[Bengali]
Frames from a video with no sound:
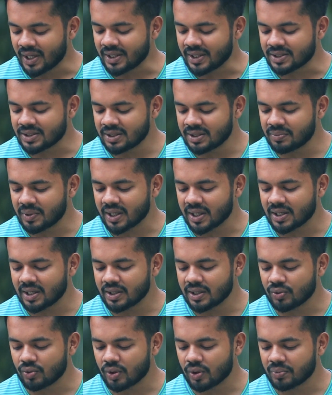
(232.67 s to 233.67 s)
এই টিমে
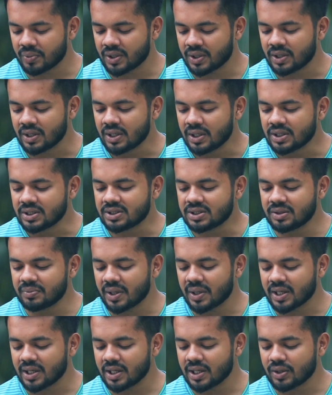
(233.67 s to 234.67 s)
ক্লিক করবেন
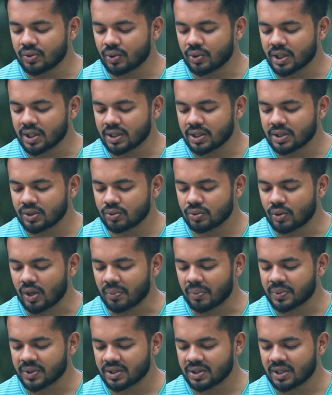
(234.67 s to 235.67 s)
টিমে ক্লিক করে কিন্তু
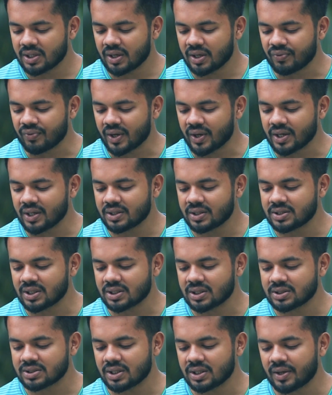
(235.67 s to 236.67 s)
আপনাদের রেফারের
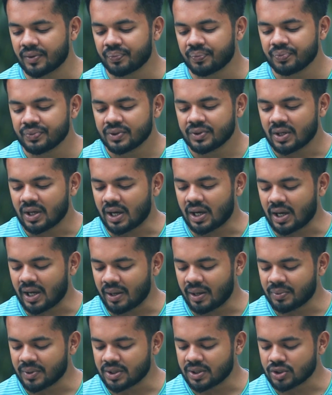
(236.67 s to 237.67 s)
জাস্ট
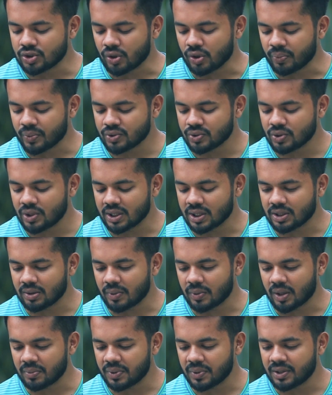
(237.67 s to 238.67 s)
এভরিথিং সব কিছু দেখতে
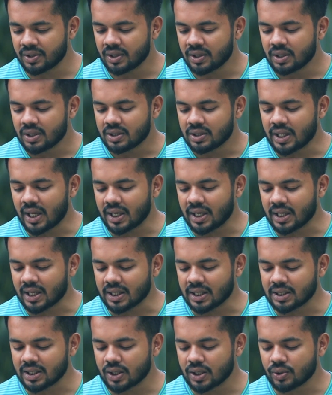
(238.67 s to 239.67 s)
পারবেন দেন
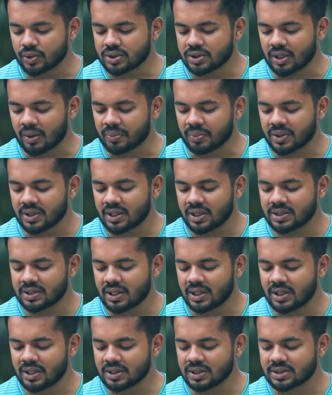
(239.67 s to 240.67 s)
এখান থেকে হচ্ছে আপনাদের এই
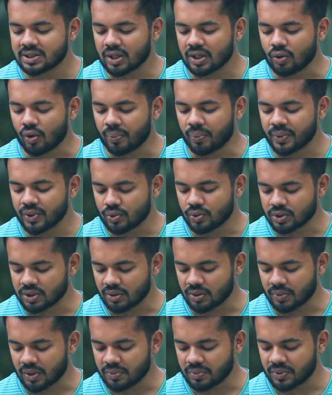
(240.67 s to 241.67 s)
যে লিঙ্কটা কপি
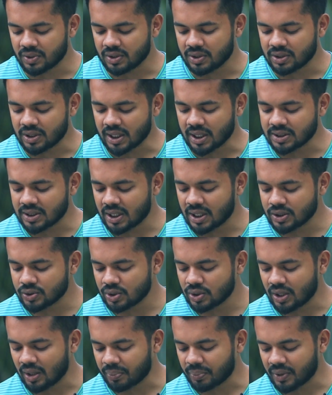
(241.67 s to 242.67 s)
করতে পারবেন তাছাড়া
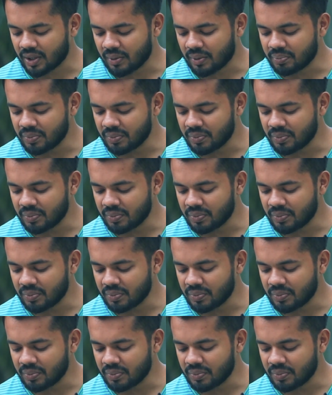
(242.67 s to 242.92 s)
যদি আপনারা